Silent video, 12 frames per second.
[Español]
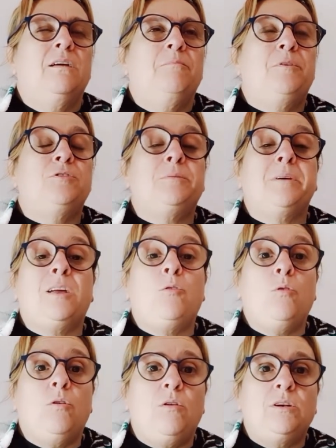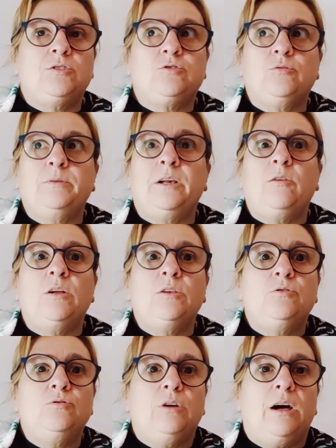Pero se ve que luego al subirlo
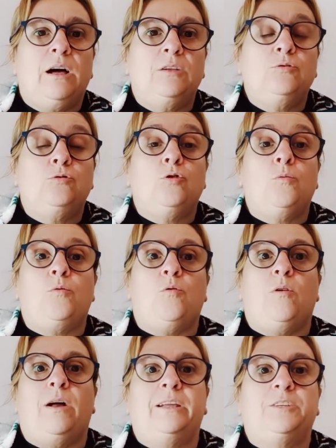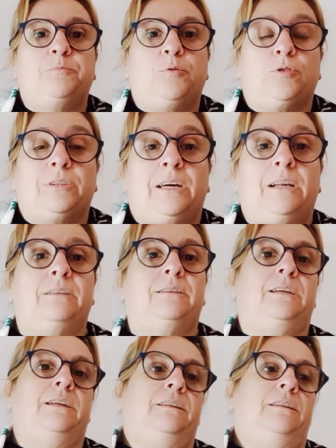a YouTube o al exportar
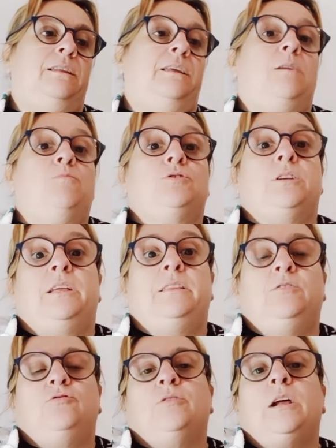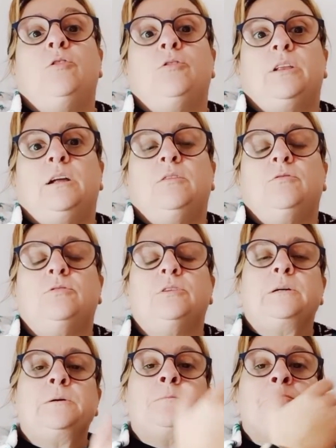de, digamos, del editor al
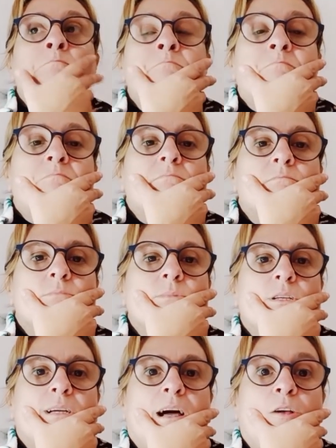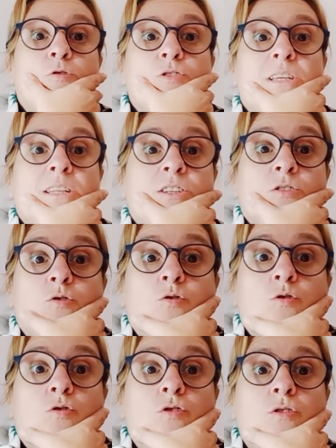ordenador, algo se
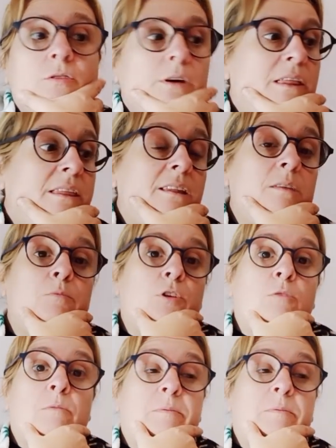descolocó, que hacía tiempo que no me